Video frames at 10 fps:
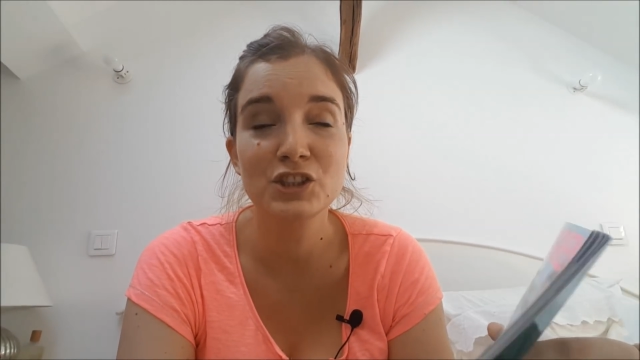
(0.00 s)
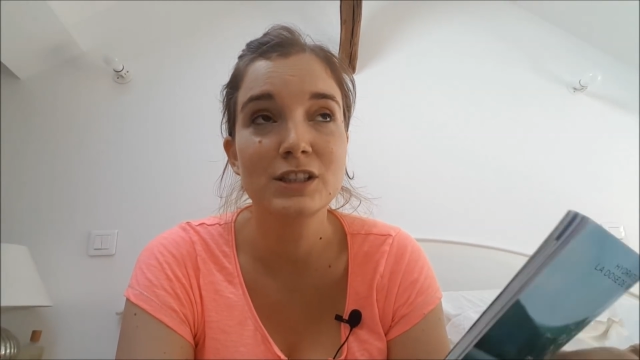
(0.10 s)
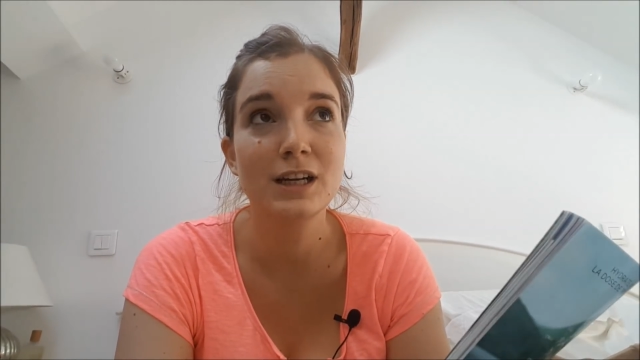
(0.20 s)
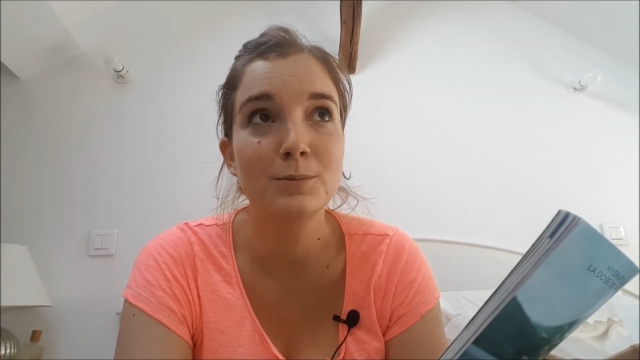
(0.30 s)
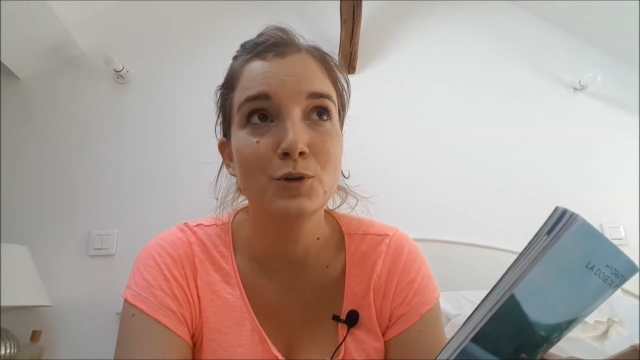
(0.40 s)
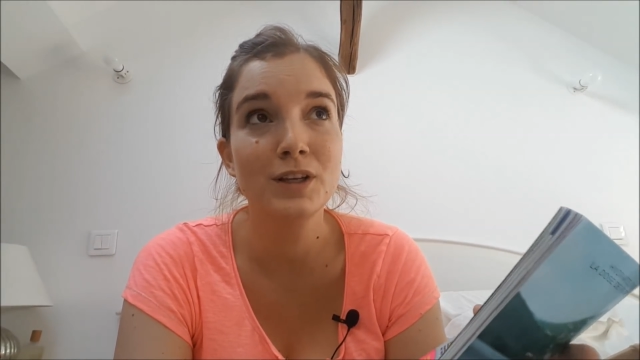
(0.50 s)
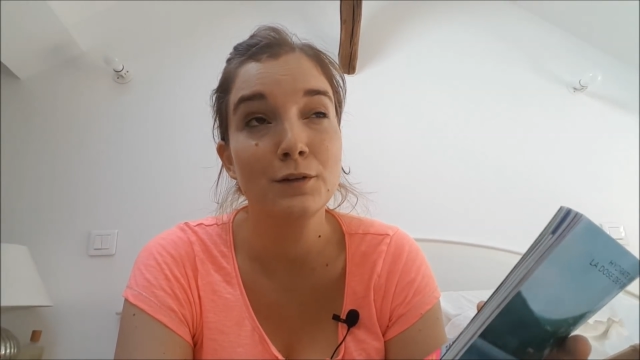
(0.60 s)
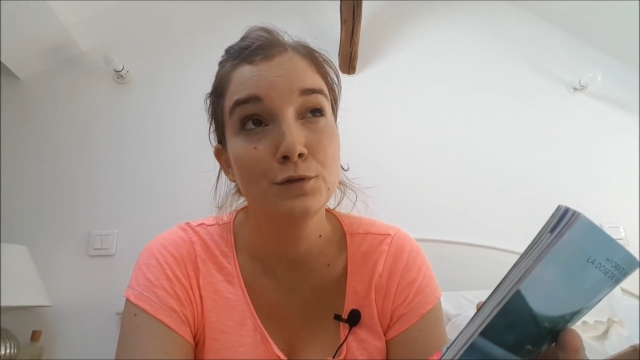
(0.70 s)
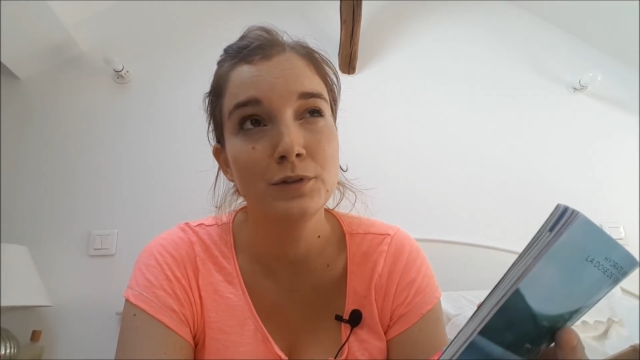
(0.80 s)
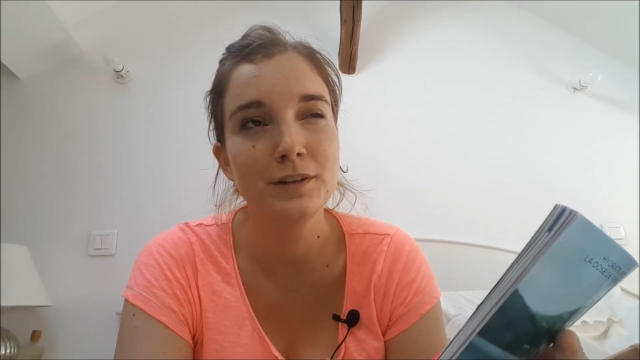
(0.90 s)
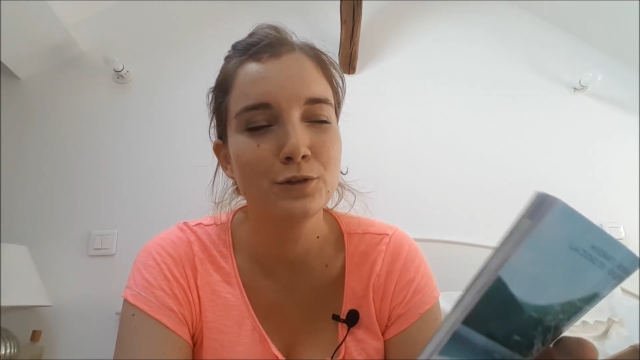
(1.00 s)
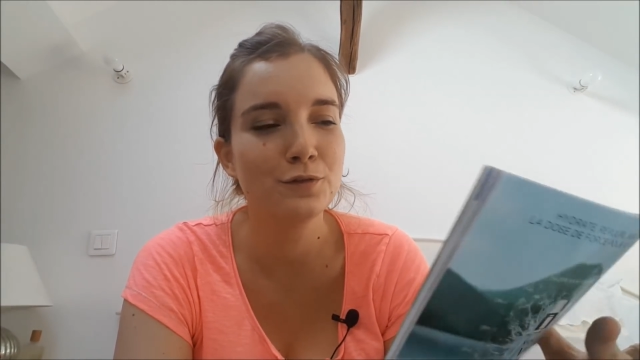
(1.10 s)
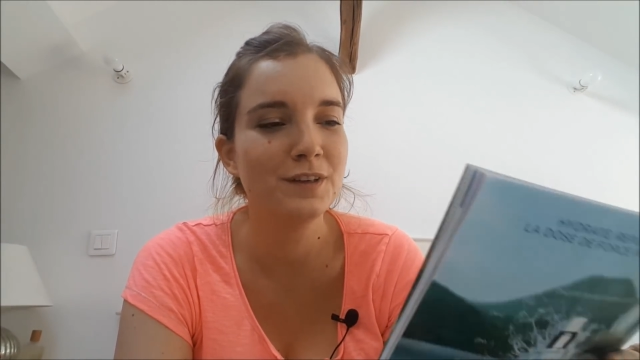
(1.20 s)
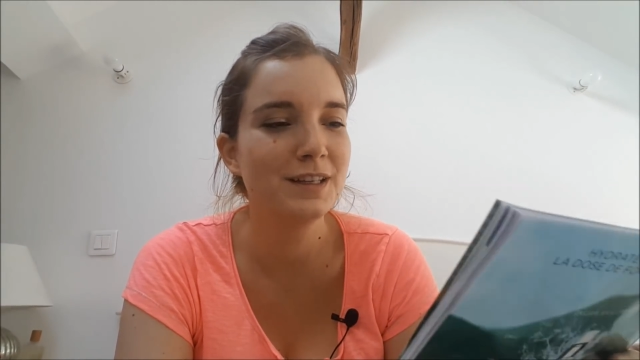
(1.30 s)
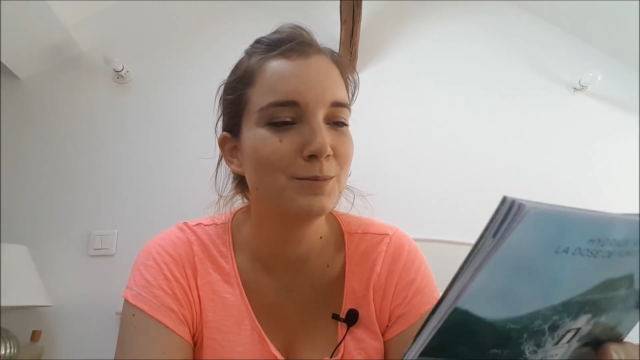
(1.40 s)
Généralement, il y a Fussy
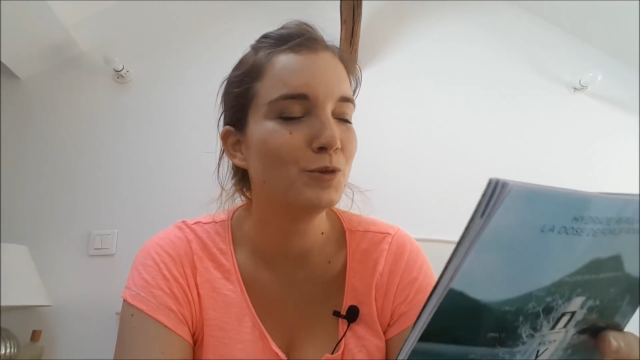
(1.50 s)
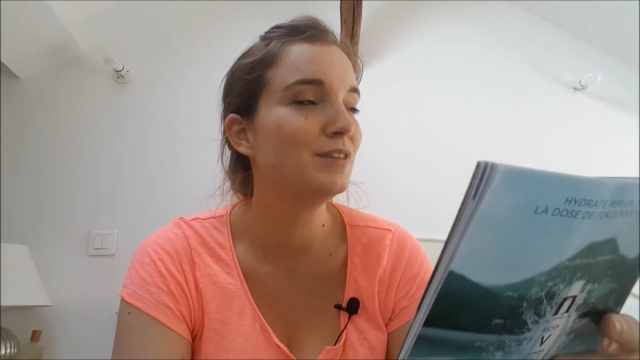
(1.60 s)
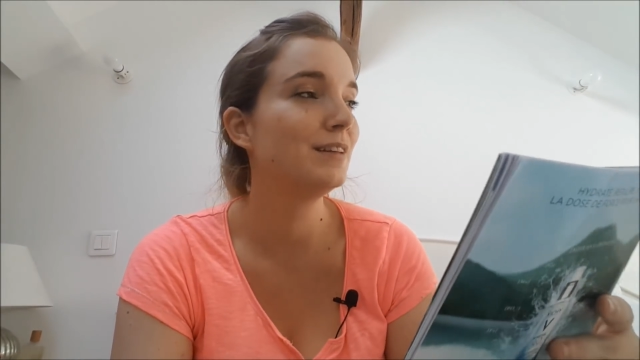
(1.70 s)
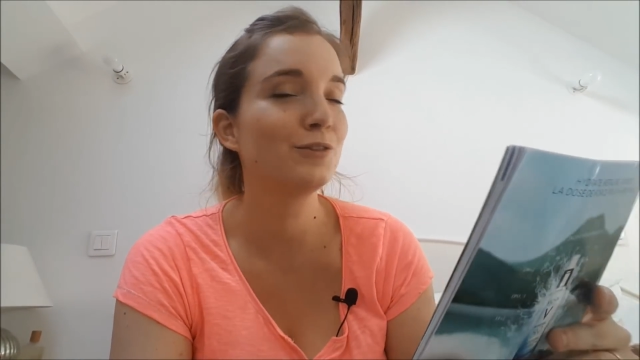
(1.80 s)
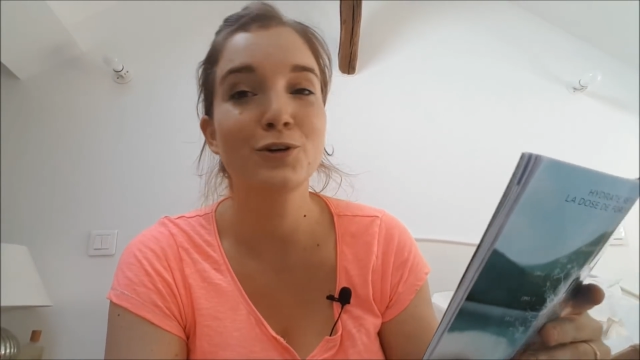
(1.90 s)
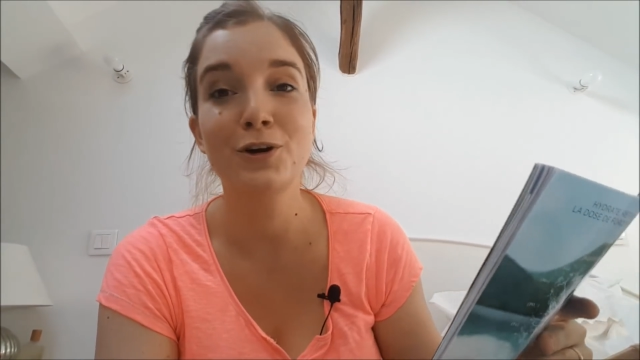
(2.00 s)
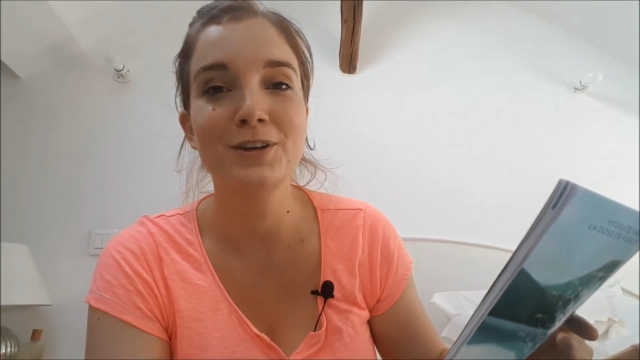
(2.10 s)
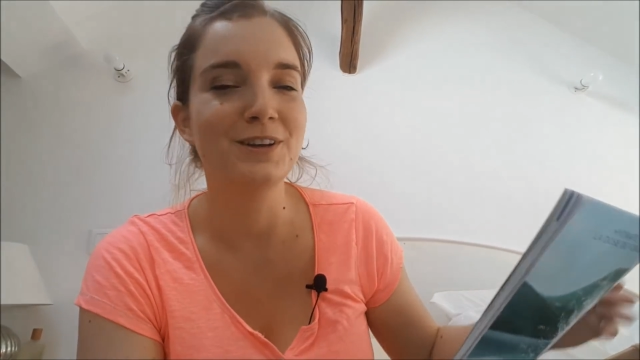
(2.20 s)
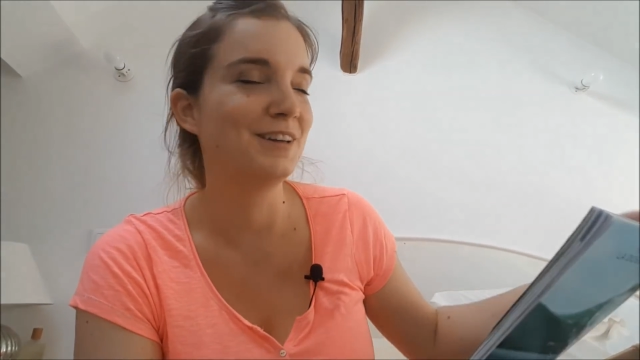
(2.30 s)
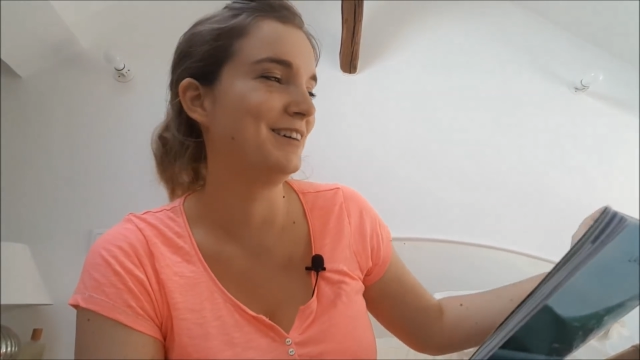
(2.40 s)
Sophie qui me le destroy